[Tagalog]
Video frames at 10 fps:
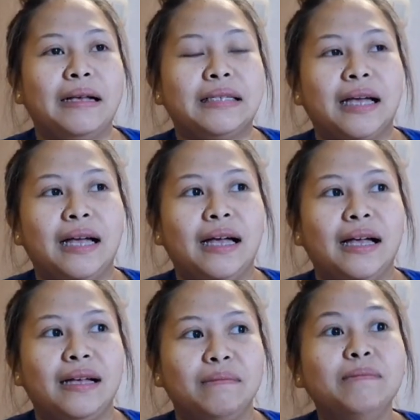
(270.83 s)
Sa,
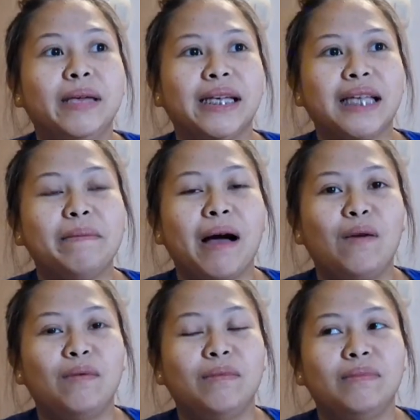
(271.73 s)
mm, may kasama
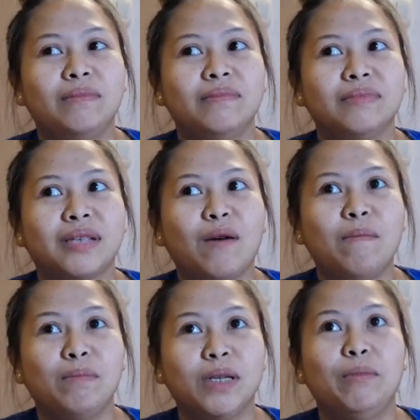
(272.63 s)
kong sa,
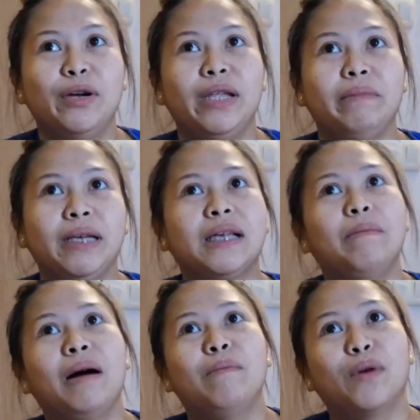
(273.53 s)
um, sa morning may
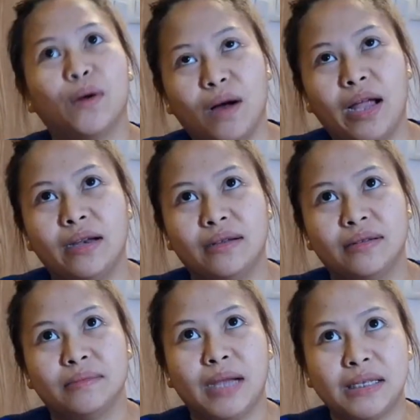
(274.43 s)
kasama akong Moroccan.
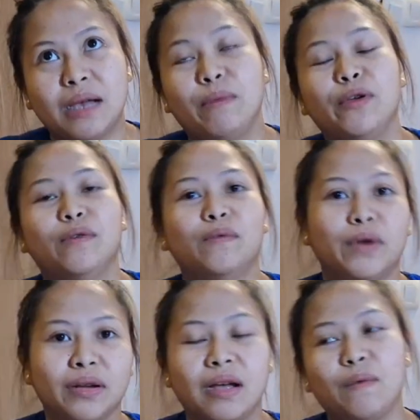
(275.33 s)
Nakasama ko yung
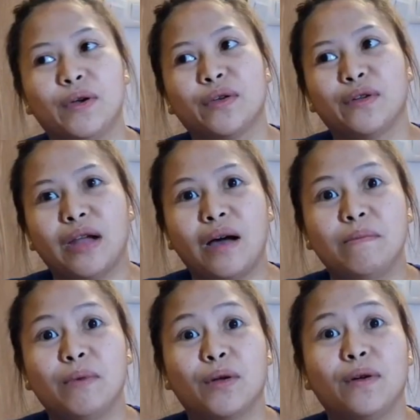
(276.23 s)
work, ka-work ko na
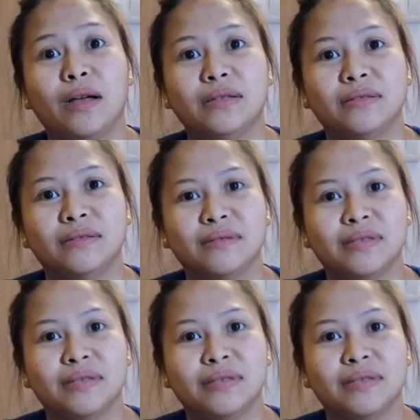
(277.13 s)
Moroccan.